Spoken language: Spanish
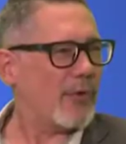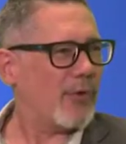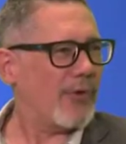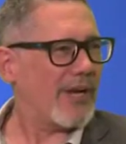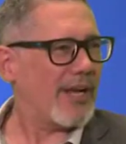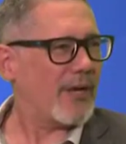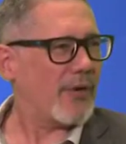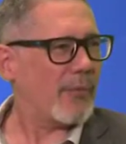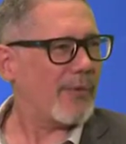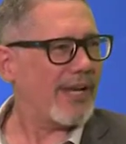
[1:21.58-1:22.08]
con
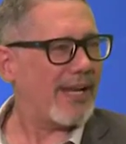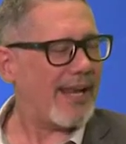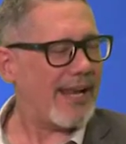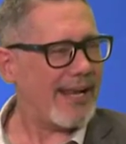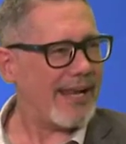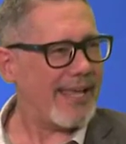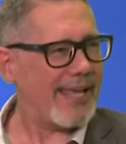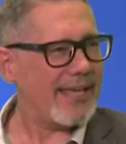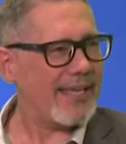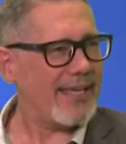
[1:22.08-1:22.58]
la novela,
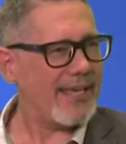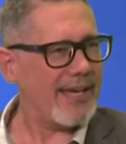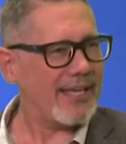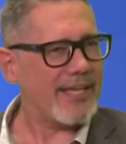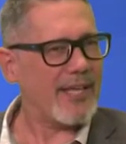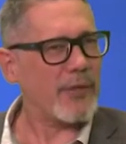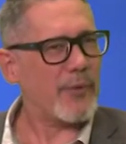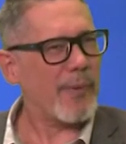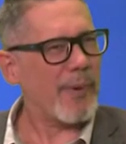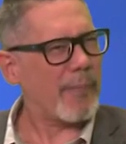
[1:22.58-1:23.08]
leía
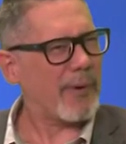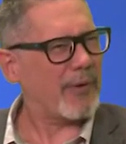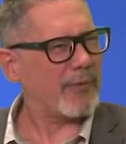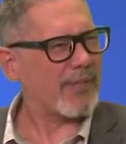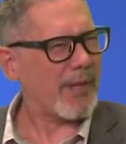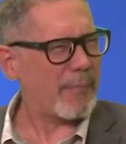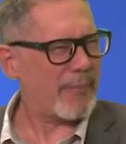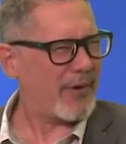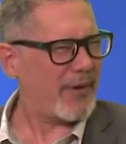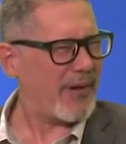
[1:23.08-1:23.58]
y ellos me
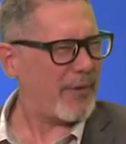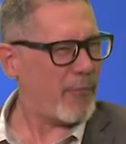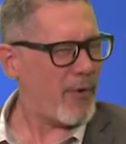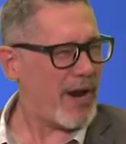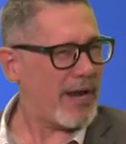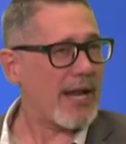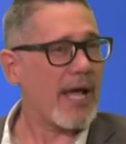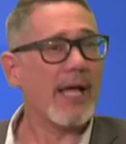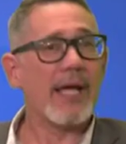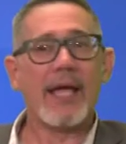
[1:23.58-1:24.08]
preguntaban, pero es
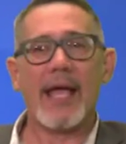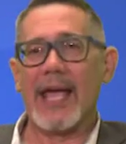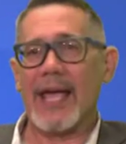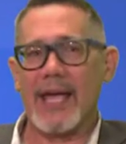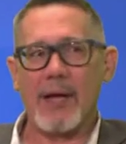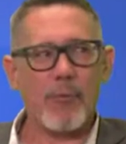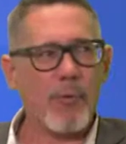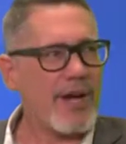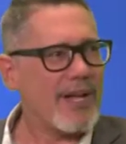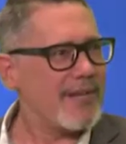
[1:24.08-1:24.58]
buena,
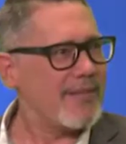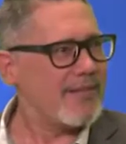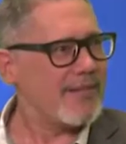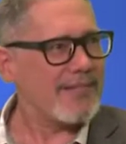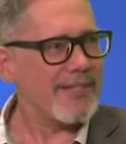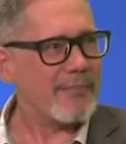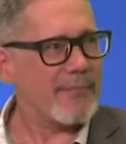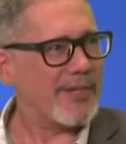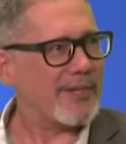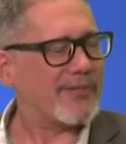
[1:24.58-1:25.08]
es
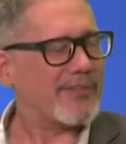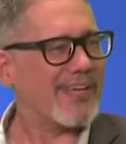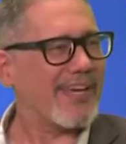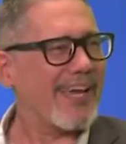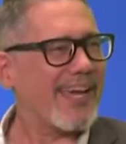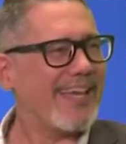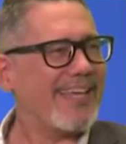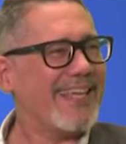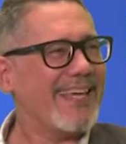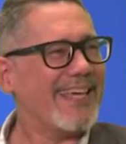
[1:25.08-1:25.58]
buenísima, no sé
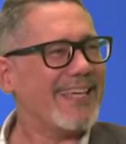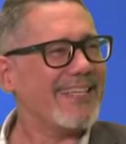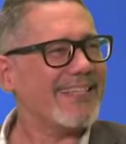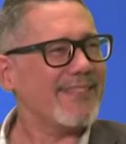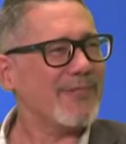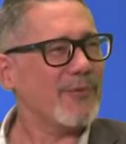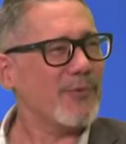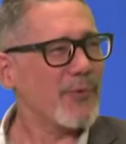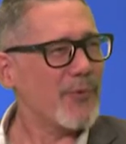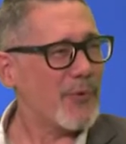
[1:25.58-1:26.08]
qué. Y
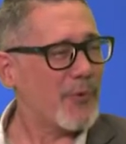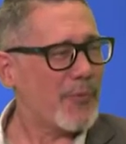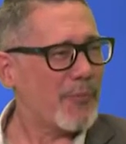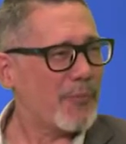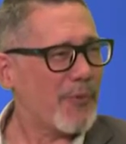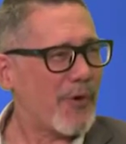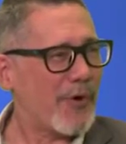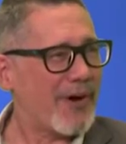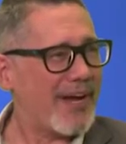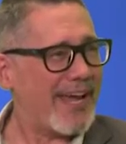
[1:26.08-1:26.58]
hice un
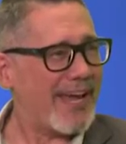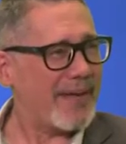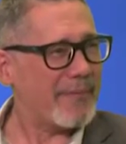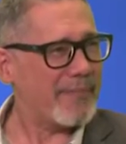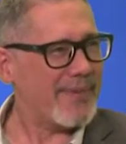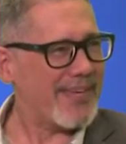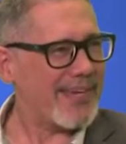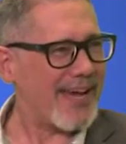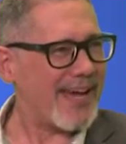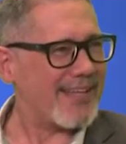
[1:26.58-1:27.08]
grupo en
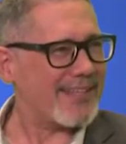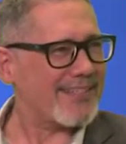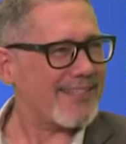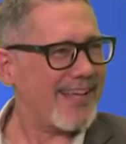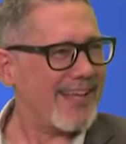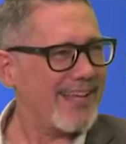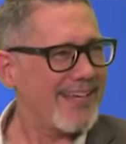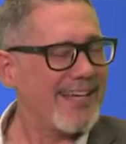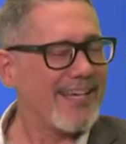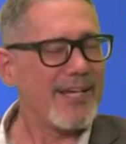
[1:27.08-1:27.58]
mi
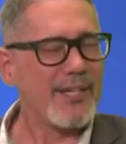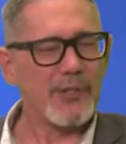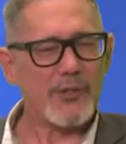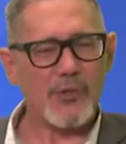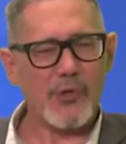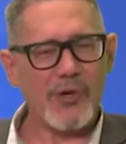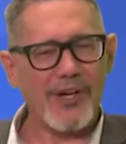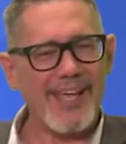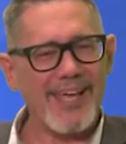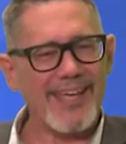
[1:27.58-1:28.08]
casa,
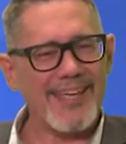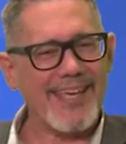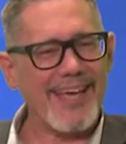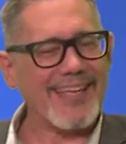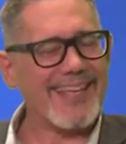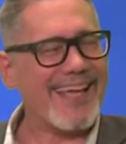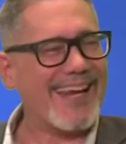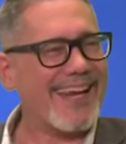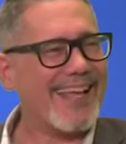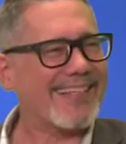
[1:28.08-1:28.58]
yo leía
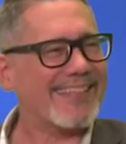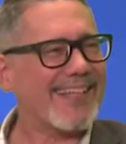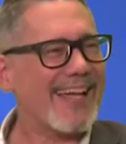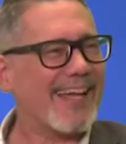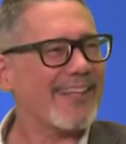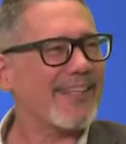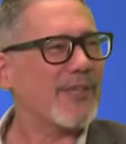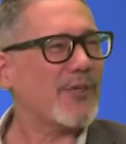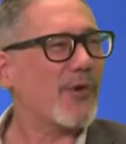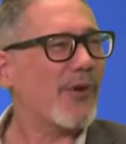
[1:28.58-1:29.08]
y en las
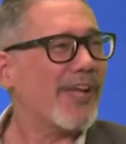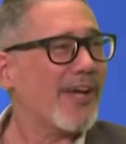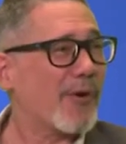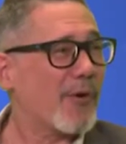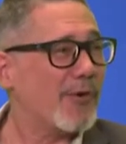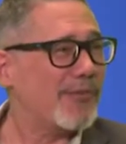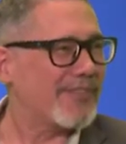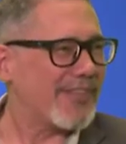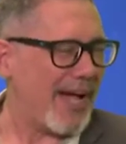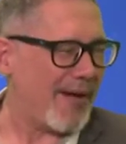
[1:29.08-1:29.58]
tardes yo les
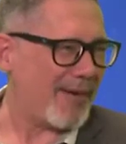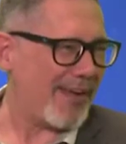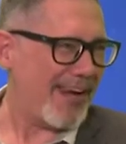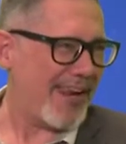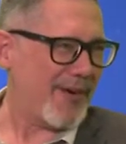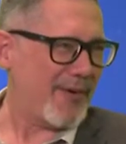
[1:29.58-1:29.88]
contaba la